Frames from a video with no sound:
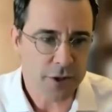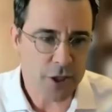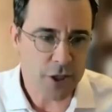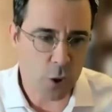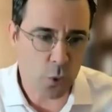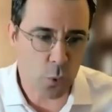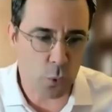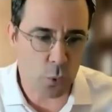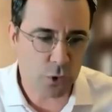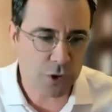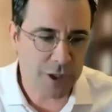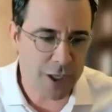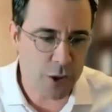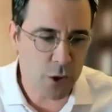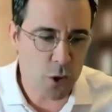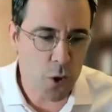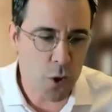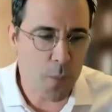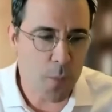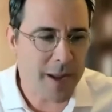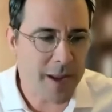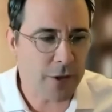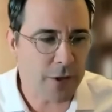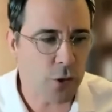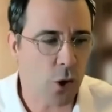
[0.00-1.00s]
discutiendo
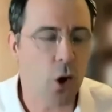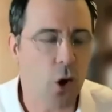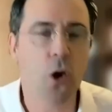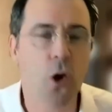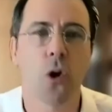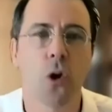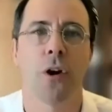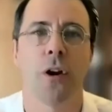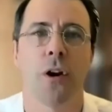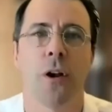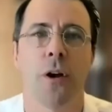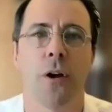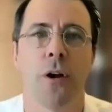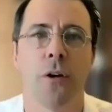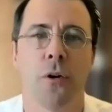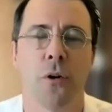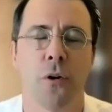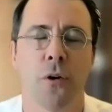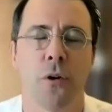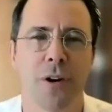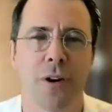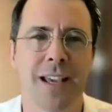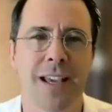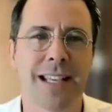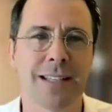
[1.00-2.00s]
y viéndolo con,
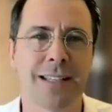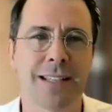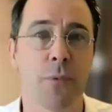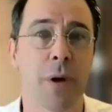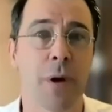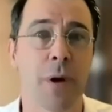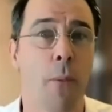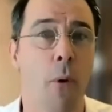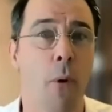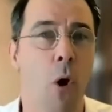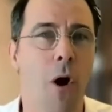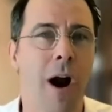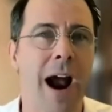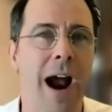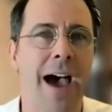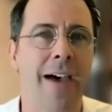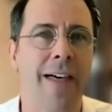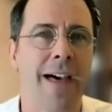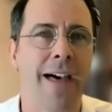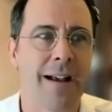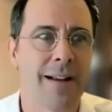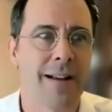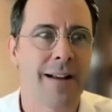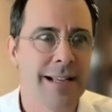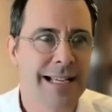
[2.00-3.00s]
con ella, una
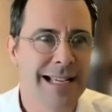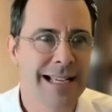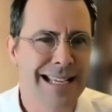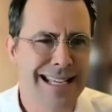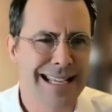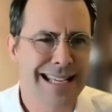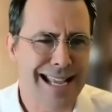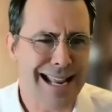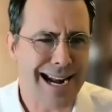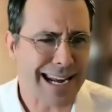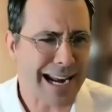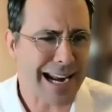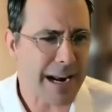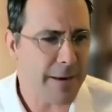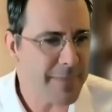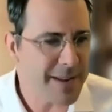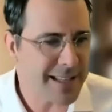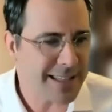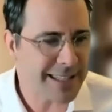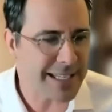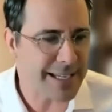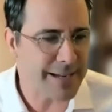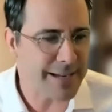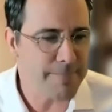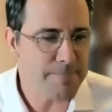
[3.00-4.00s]
abogada, que
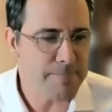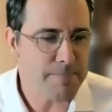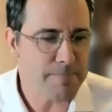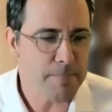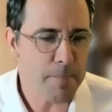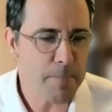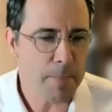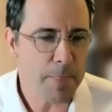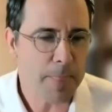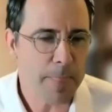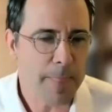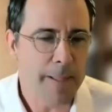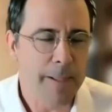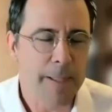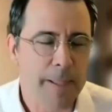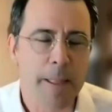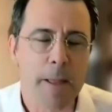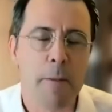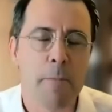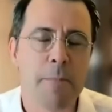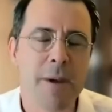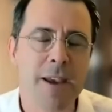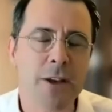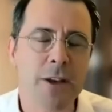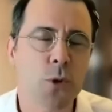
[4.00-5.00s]
realmente
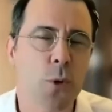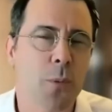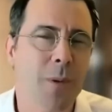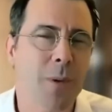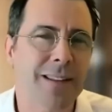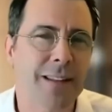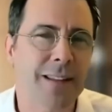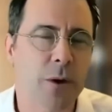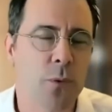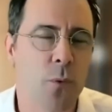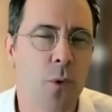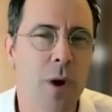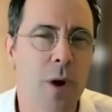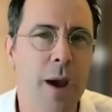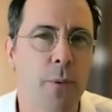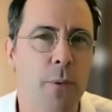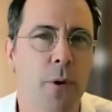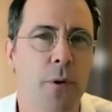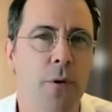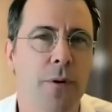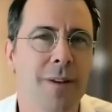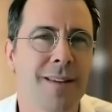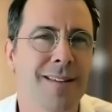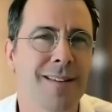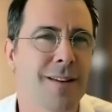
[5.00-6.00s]
me hizo ver de
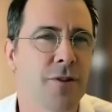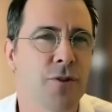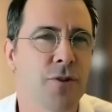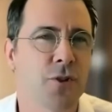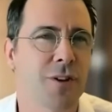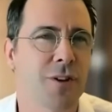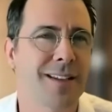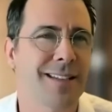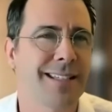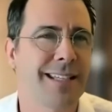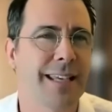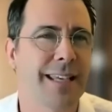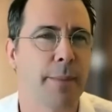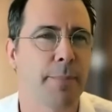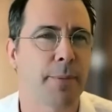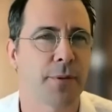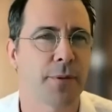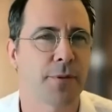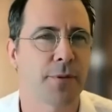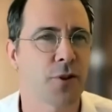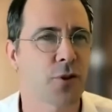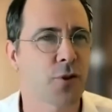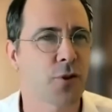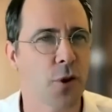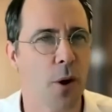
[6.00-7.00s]
nuevo, y yo decía,
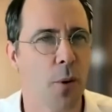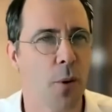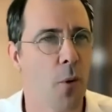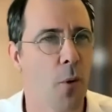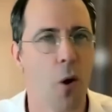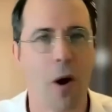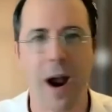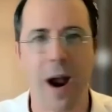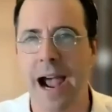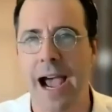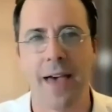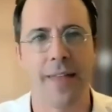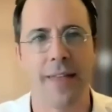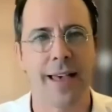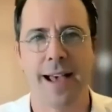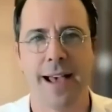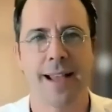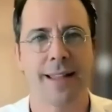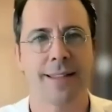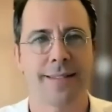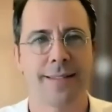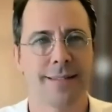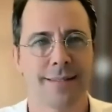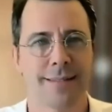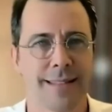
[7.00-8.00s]
pero si soy
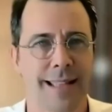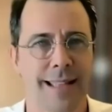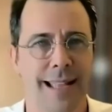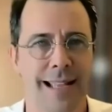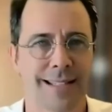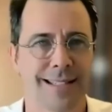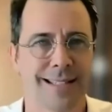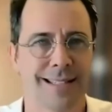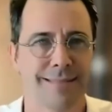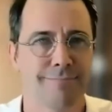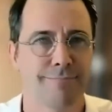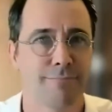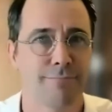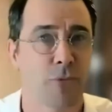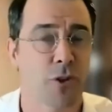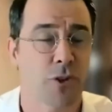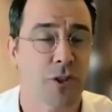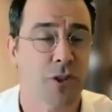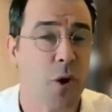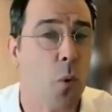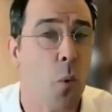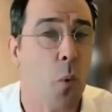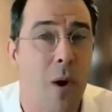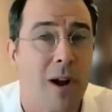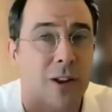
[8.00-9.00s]
abogada, hace no
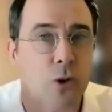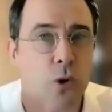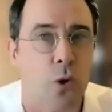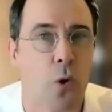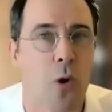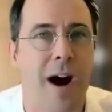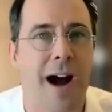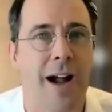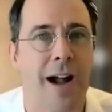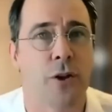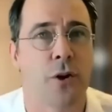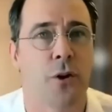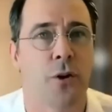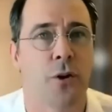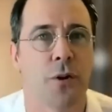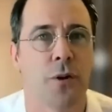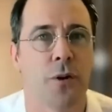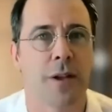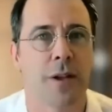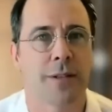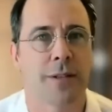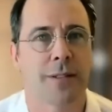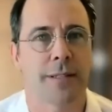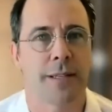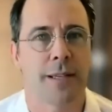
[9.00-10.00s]
sé cuántos años,
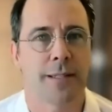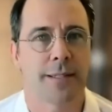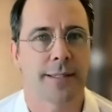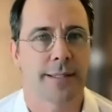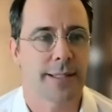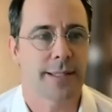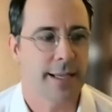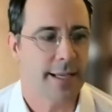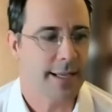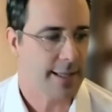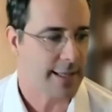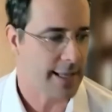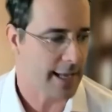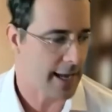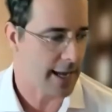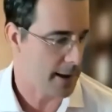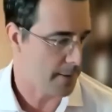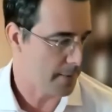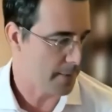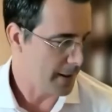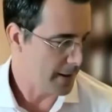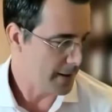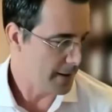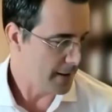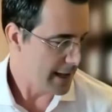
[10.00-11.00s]
es, es
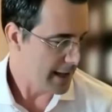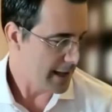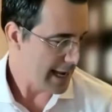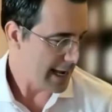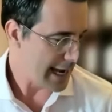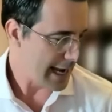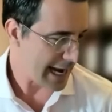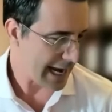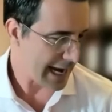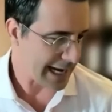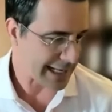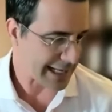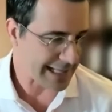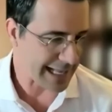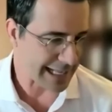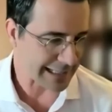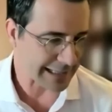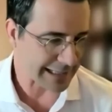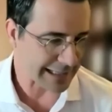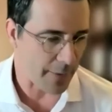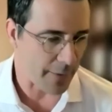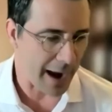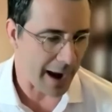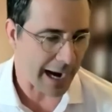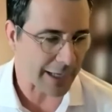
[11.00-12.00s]
este, eh, que está
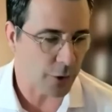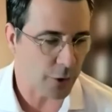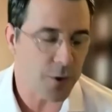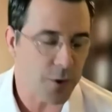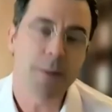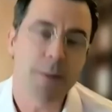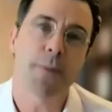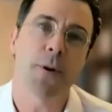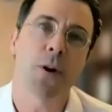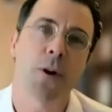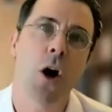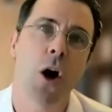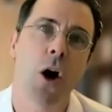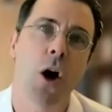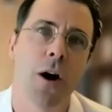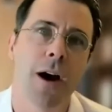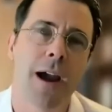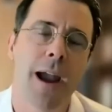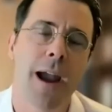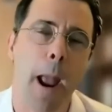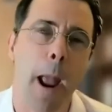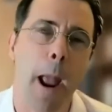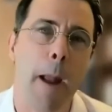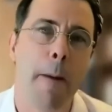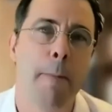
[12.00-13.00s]
trabajando dice, pero no,
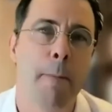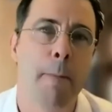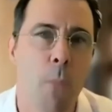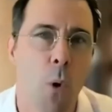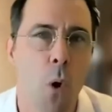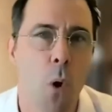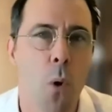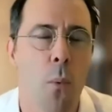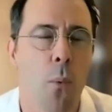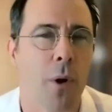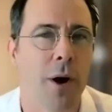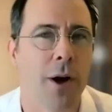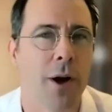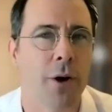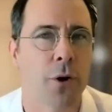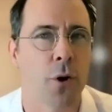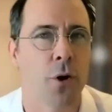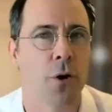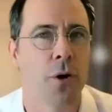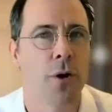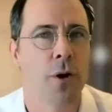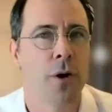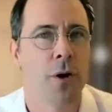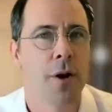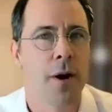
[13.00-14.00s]
eh, es muy
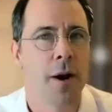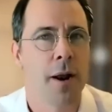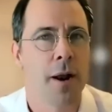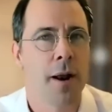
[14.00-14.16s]
bueno